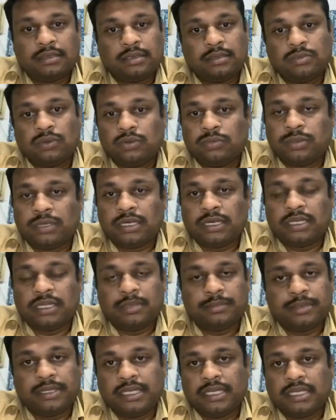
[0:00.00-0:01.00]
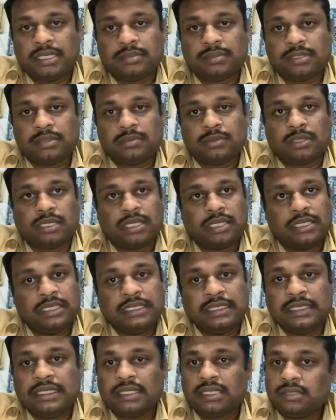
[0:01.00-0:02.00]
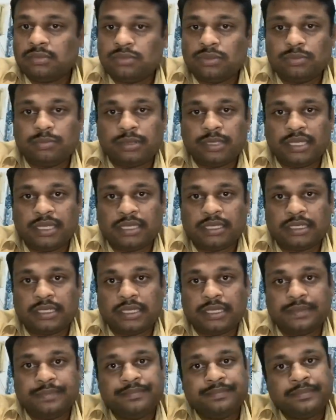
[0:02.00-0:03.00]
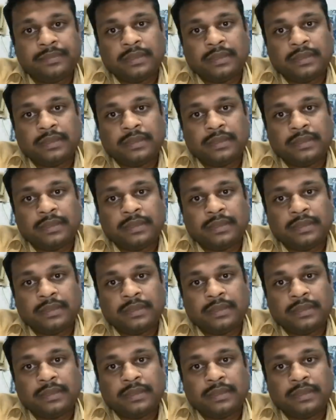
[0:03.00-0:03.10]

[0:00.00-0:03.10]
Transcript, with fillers: நான் புக் பண்ணது எப்படி என்ன பண்ண போகிறேன் இங்கேருந்து புக் பண்ணியிருந்தேன்